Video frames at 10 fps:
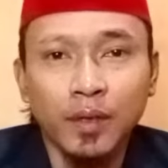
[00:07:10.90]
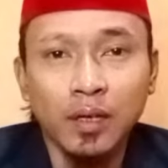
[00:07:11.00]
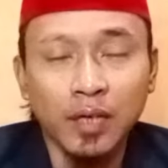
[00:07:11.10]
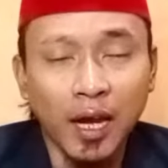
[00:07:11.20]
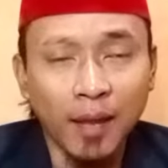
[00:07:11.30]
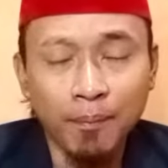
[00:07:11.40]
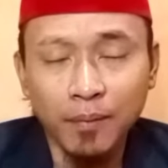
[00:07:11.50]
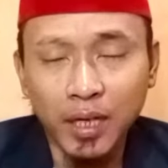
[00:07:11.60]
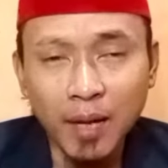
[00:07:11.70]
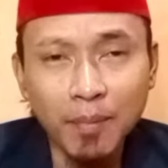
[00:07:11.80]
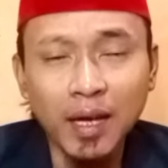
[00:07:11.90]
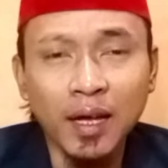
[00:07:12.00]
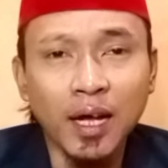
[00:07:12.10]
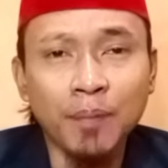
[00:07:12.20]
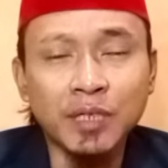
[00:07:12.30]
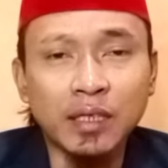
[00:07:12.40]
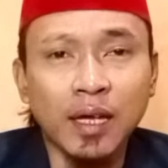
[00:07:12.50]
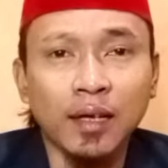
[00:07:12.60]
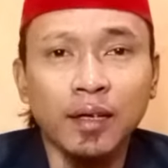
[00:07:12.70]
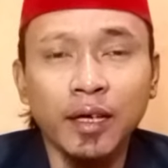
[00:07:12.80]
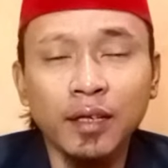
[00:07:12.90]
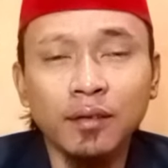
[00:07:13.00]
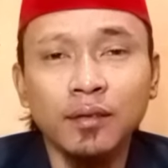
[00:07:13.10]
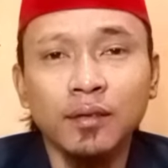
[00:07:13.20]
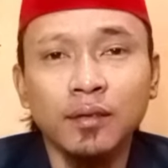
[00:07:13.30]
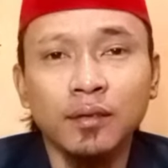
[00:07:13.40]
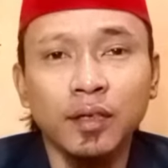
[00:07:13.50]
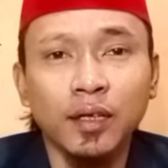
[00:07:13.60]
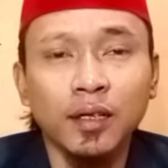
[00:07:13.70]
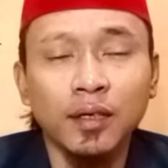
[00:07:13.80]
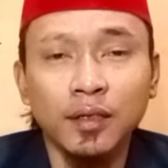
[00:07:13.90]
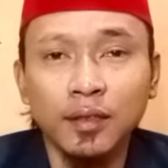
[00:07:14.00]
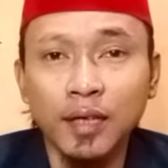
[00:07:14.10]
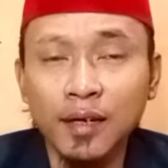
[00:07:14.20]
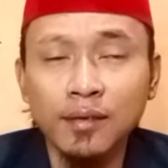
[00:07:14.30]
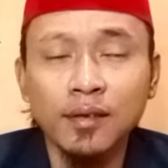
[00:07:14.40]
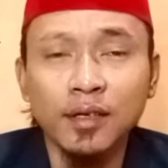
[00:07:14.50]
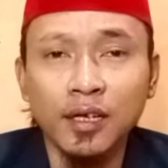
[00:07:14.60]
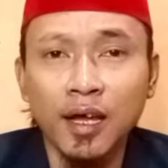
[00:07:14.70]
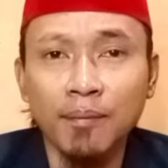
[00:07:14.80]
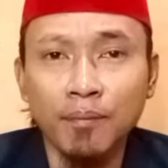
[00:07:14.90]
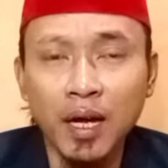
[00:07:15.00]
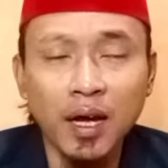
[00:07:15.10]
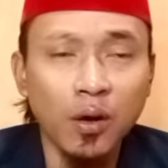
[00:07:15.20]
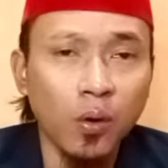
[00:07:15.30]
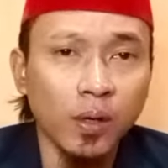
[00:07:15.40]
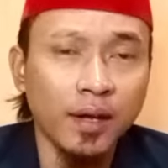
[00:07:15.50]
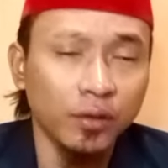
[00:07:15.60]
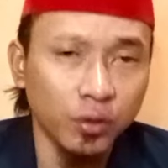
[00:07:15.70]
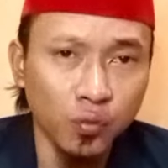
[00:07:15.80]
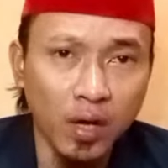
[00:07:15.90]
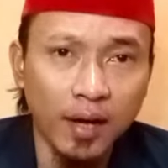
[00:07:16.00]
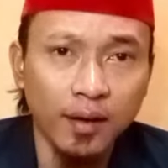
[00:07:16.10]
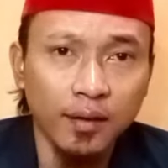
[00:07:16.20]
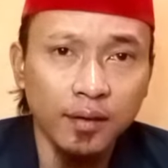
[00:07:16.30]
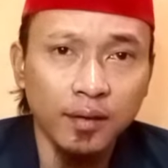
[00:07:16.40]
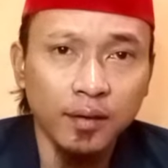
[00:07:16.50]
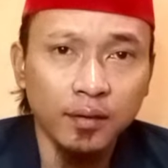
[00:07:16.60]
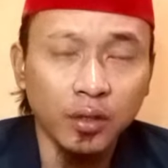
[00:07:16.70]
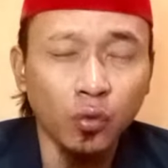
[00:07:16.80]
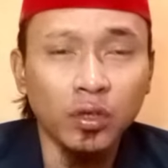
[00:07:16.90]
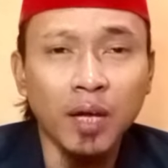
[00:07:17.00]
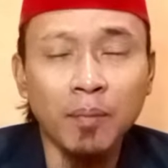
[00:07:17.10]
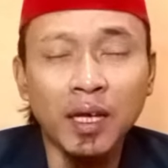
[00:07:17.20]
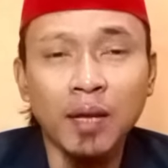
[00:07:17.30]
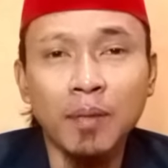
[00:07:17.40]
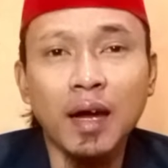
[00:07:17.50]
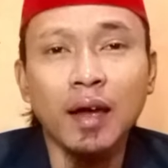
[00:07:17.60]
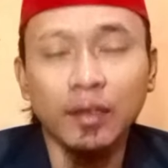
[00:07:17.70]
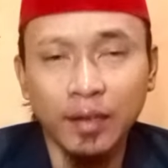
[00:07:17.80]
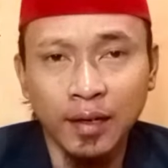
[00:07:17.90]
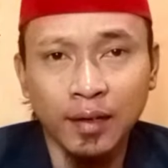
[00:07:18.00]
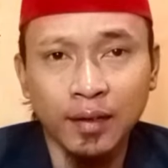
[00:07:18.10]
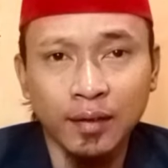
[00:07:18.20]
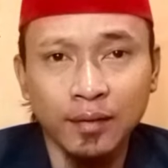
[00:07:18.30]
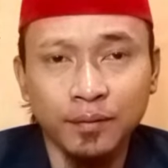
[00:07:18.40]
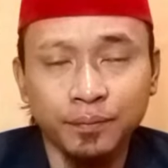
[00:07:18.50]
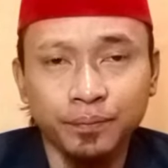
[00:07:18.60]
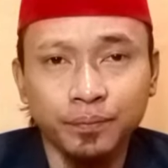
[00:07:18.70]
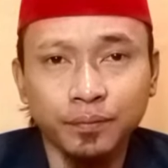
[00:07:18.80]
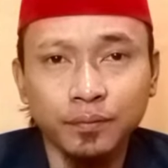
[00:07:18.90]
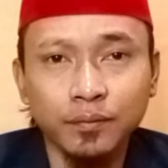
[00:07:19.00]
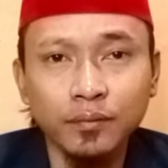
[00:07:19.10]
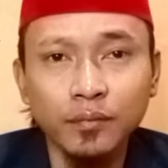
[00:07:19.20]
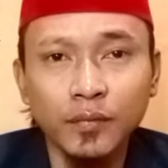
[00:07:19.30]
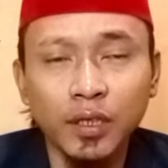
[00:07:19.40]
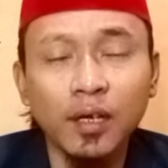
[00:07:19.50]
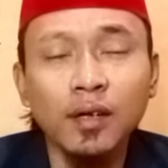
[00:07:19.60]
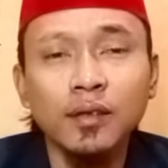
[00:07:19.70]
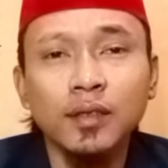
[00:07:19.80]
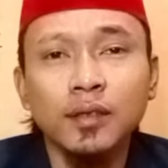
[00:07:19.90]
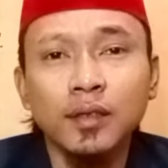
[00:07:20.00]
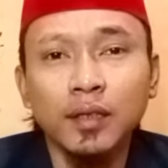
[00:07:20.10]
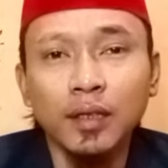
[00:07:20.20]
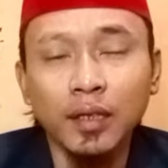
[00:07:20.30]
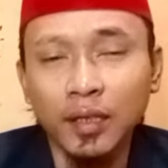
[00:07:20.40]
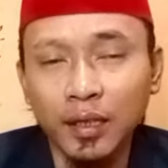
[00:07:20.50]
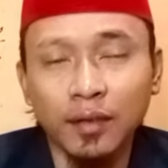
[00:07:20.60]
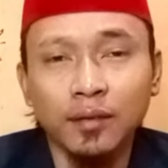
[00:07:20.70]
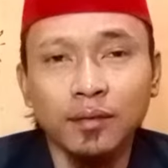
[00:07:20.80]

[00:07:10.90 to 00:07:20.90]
nama nama lengkap si target ya dan nama orang tua terutama nama ayah ya ini.